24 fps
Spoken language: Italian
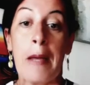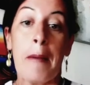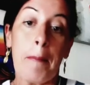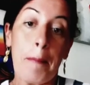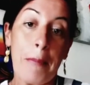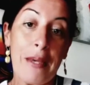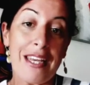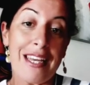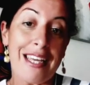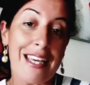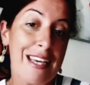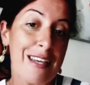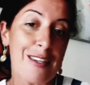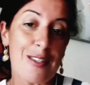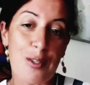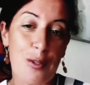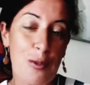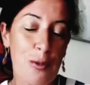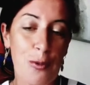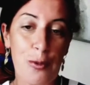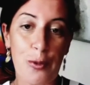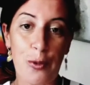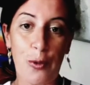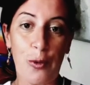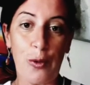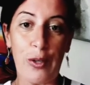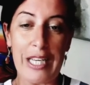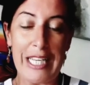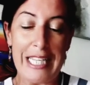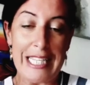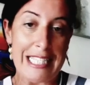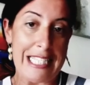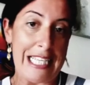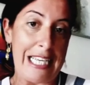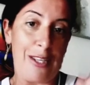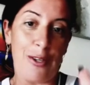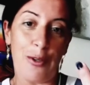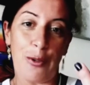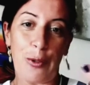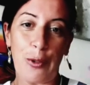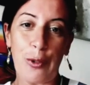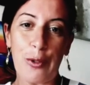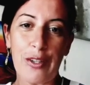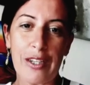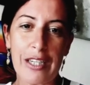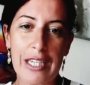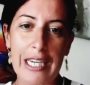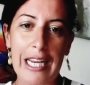perché sono il segno
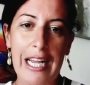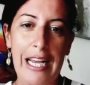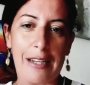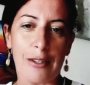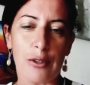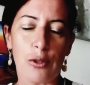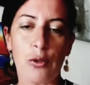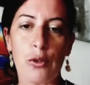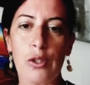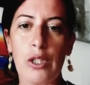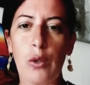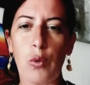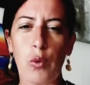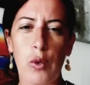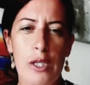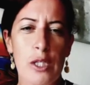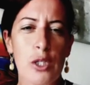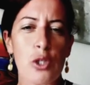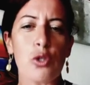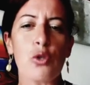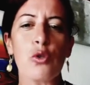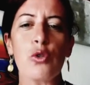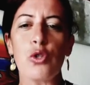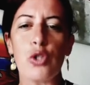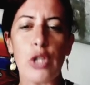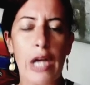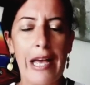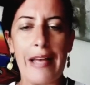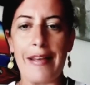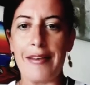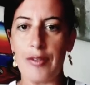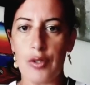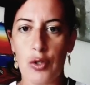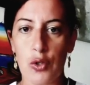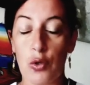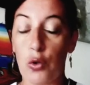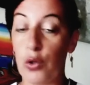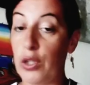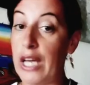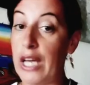concreto di questo gesto di